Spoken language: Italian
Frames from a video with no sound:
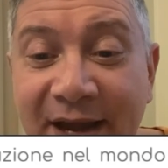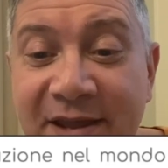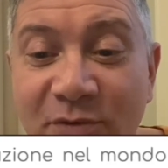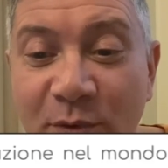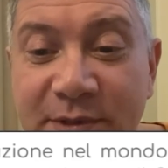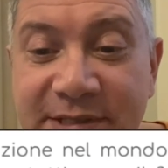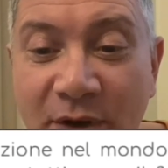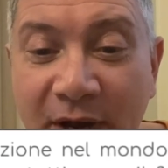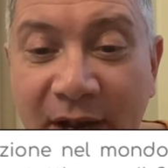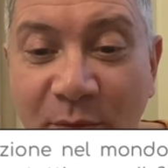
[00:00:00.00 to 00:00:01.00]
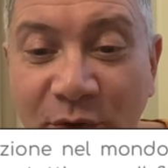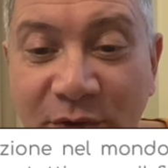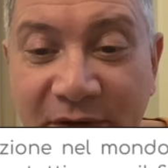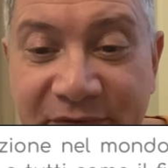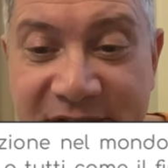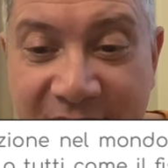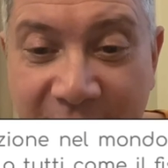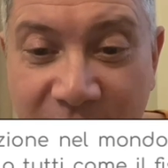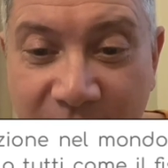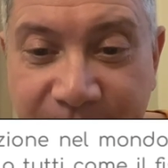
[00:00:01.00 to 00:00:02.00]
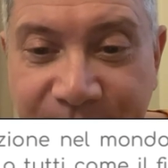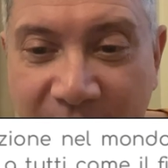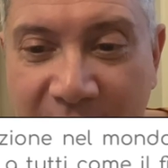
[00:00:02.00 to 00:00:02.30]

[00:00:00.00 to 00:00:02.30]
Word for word: rivoluzione nel mondo del fischietto.